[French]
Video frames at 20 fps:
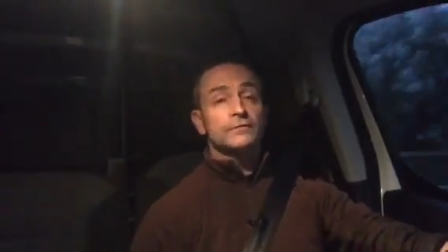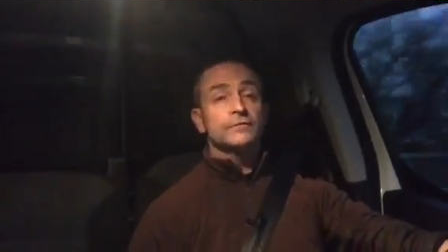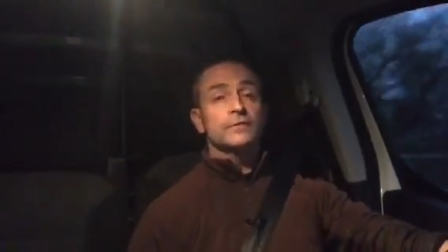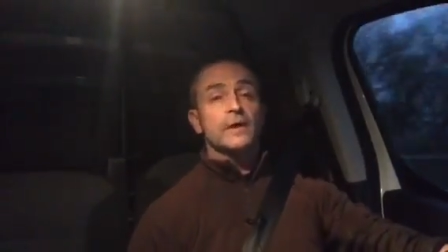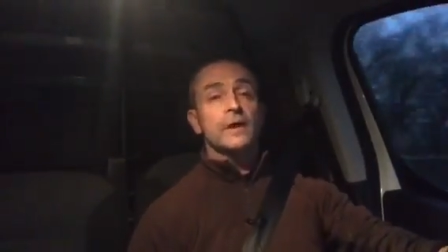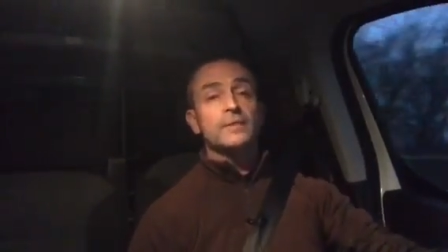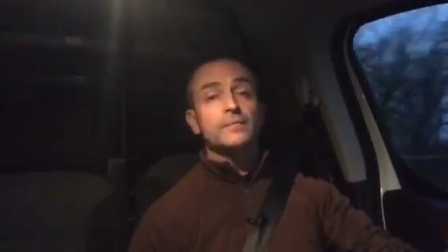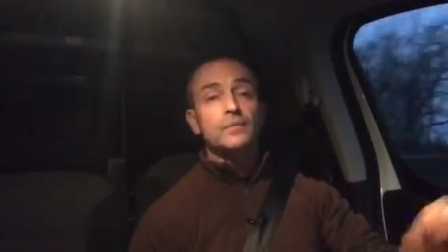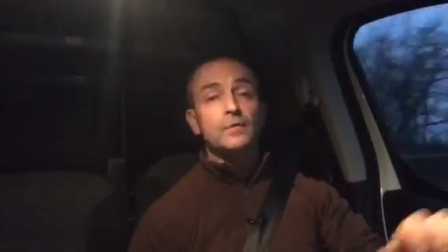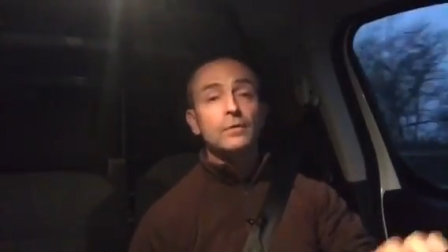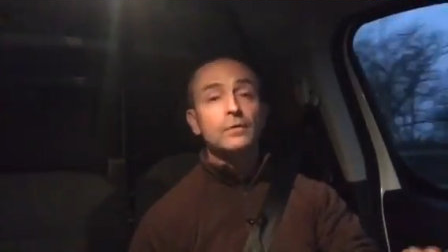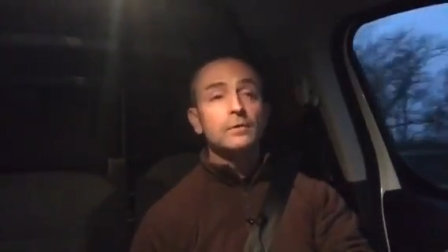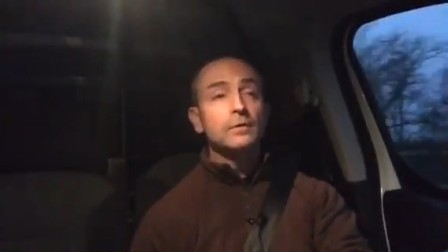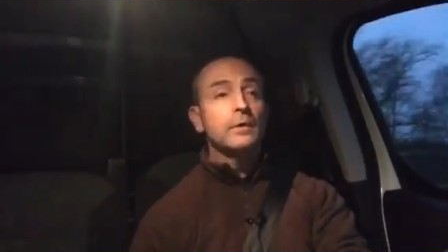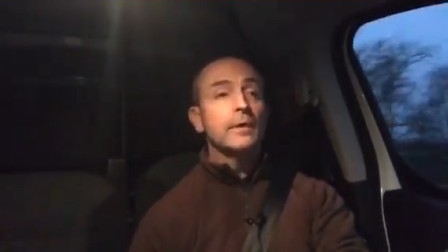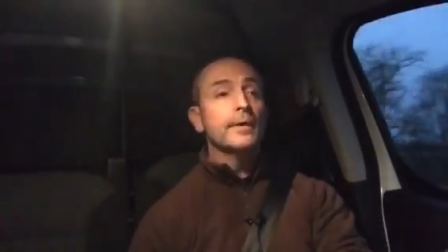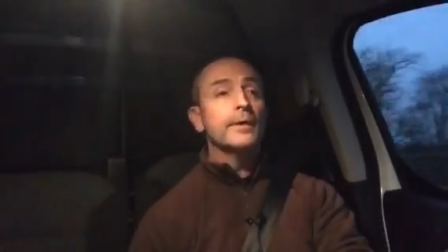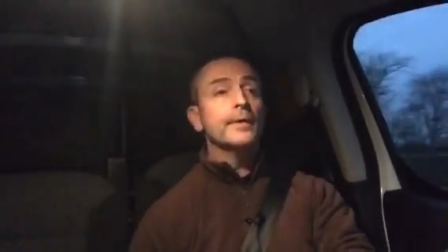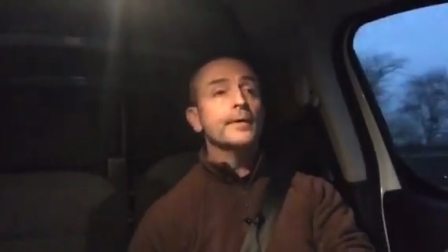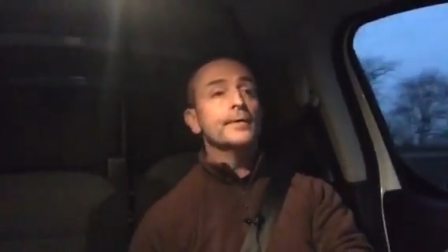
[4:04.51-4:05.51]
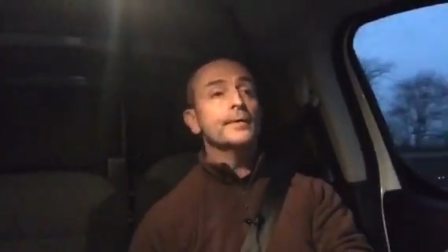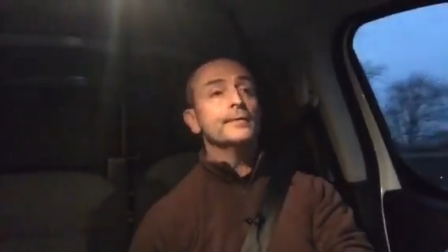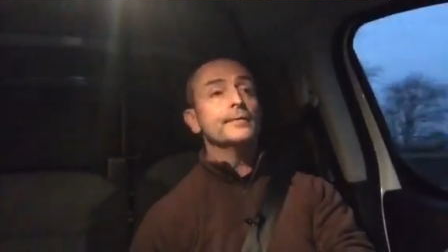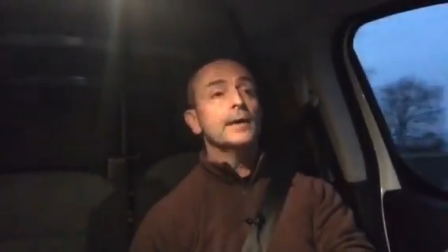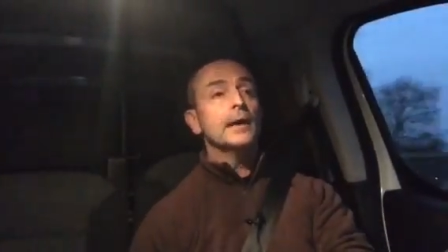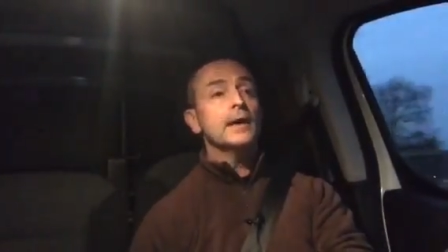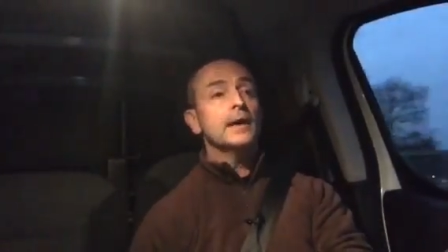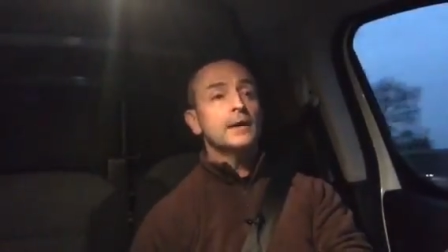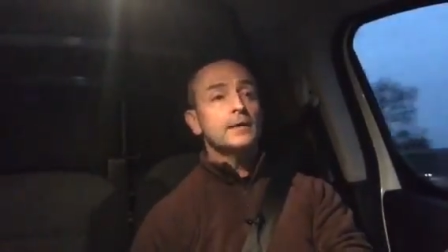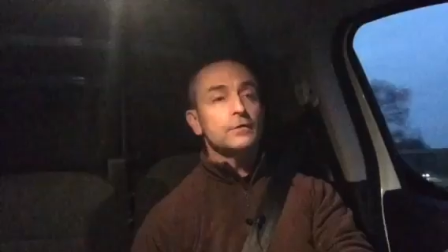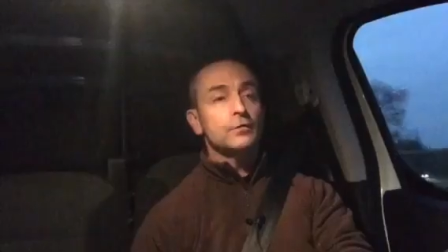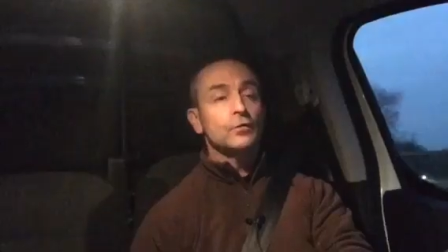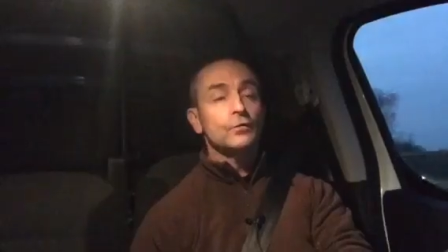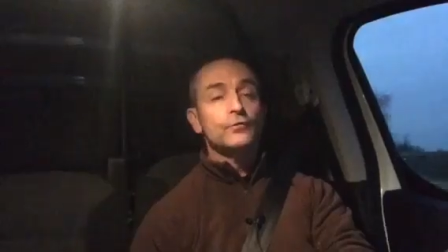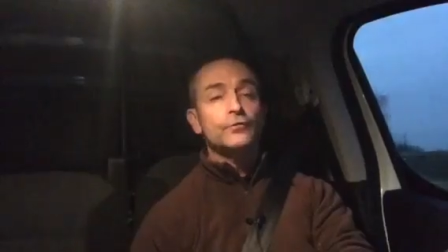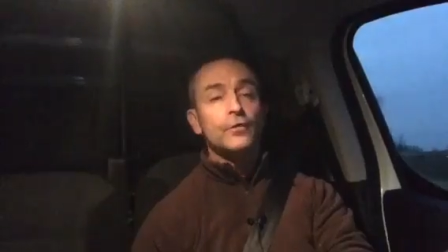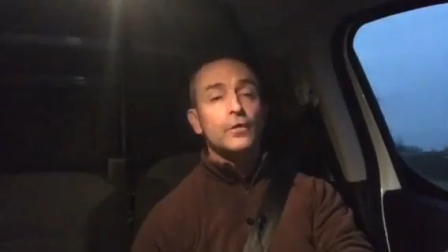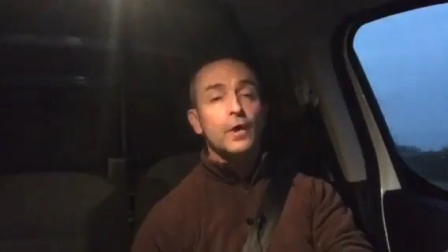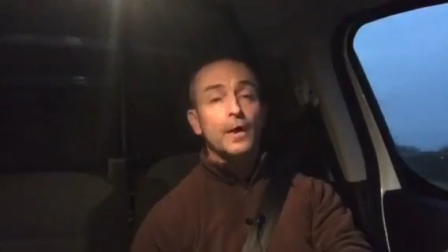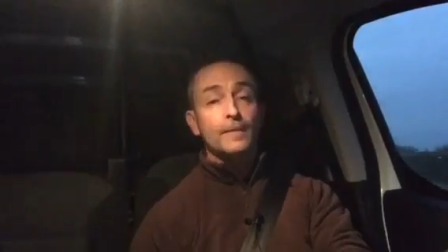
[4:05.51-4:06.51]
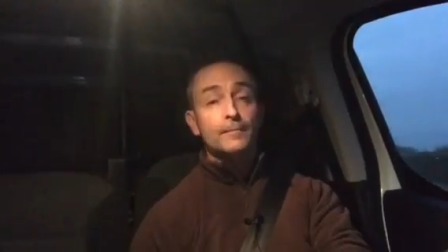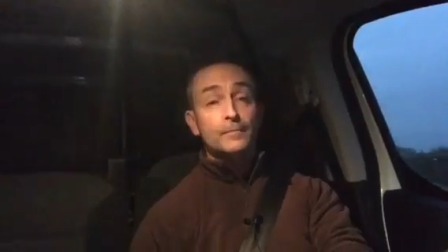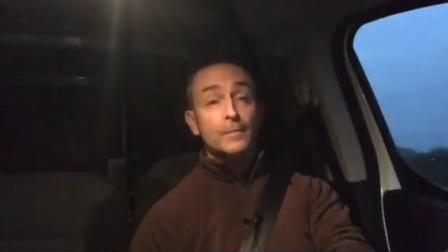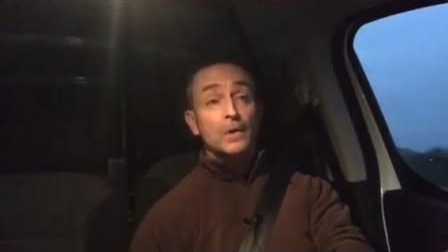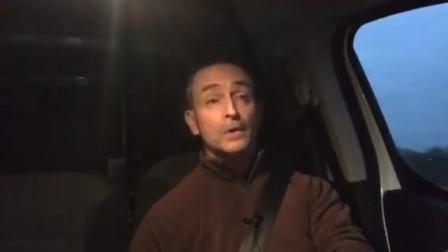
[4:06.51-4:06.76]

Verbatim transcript: vraiment euh, voilà, confort.